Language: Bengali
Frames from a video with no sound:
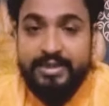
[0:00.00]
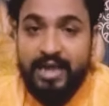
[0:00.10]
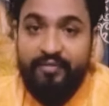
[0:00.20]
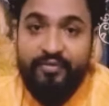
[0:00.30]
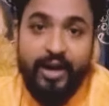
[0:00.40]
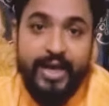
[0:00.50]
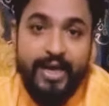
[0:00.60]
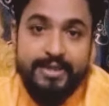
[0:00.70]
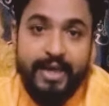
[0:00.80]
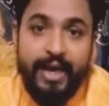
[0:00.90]
জাফরানে
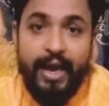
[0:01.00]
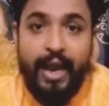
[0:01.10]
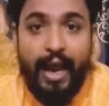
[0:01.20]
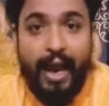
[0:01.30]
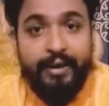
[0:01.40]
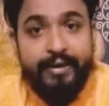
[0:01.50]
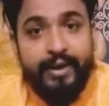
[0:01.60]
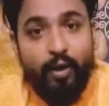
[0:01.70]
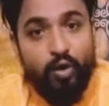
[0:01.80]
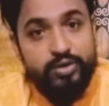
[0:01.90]
আছে
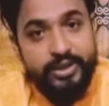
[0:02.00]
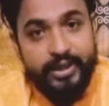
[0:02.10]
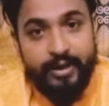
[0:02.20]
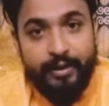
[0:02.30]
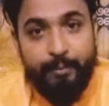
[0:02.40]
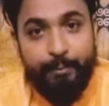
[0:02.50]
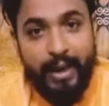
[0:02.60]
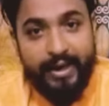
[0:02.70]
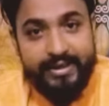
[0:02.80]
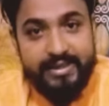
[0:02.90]
অ্যান্টি অক্সিডেন্ট
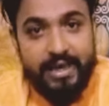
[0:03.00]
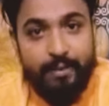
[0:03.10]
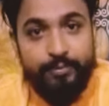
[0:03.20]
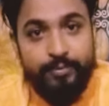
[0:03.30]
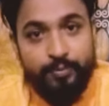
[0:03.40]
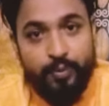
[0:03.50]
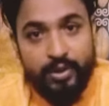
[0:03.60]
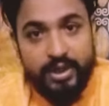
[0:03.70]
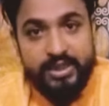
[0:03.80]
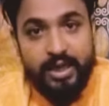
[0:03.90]
ম্যাগনেশিয়াম
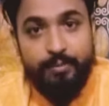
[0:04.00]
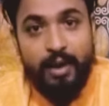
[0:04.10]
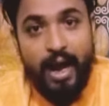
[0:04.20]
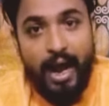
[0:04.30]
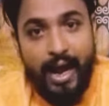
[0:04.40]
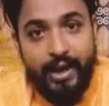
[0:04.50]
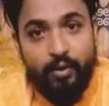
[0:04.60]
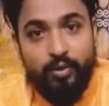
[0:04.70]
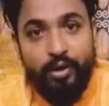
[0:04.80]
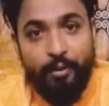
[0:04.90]
পটাশিয়াম
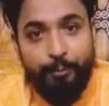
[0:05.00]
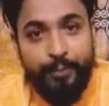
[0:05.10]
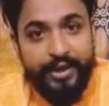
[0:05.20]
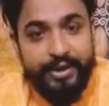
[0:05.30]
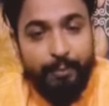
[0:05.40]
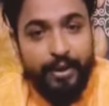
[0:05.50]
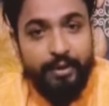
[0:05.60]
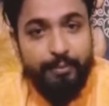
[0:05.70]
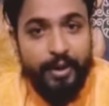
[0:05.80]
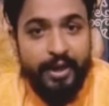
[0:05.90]
আয়রন
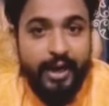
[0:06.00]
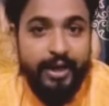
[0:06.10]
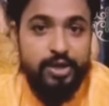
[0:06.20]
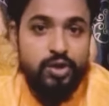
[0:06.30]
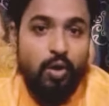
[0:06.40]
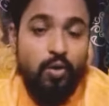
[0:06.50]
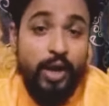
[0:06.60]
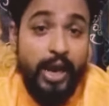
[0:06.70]
ভিটামিন মিনারেল সহ